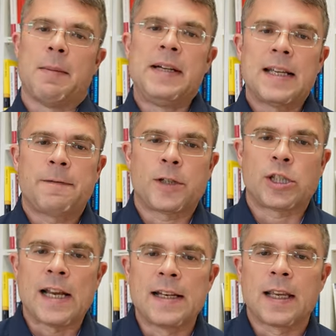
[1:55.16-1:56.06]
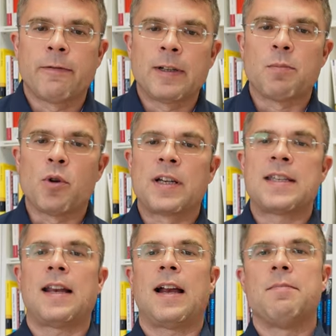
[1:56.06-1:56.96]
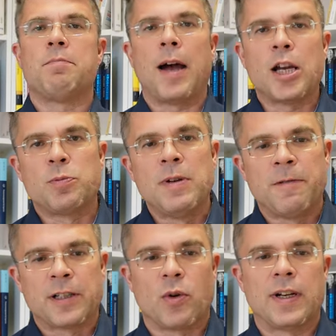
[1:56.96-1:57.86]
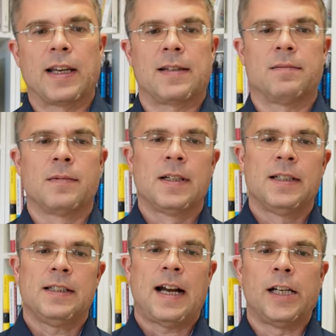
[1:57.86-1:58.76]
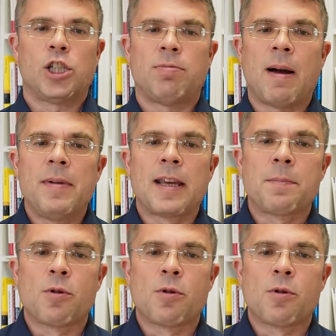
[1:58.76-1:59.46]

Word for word: Damit das verständlicher wird, möchte ich es an einem Beispiel verdeutlichen. Eine schwammige